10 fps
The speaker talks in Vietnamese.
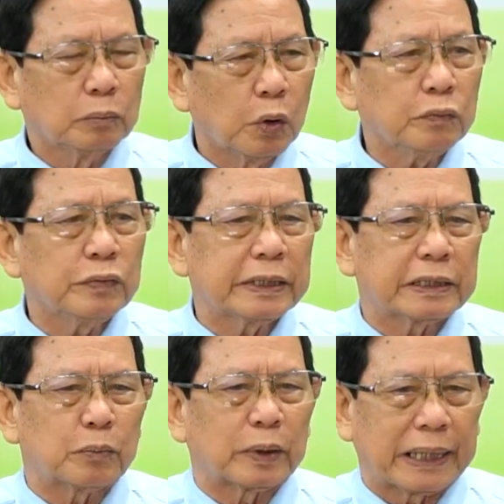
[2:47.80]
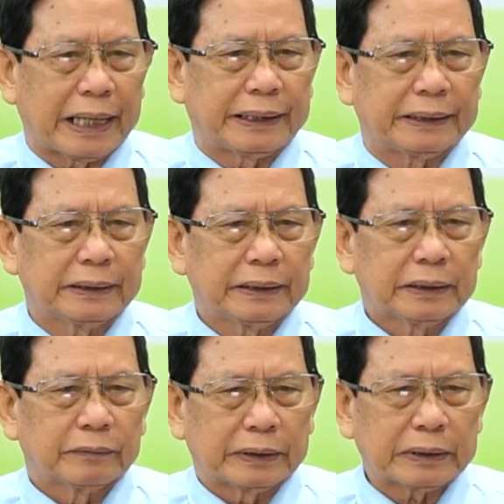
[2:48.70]
4 viên trong một ngày
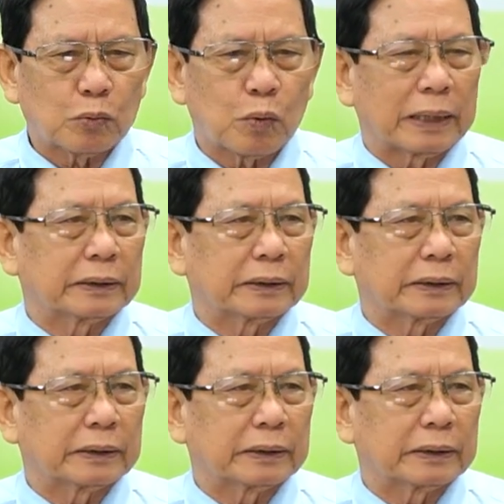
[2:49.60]
và trong khoảng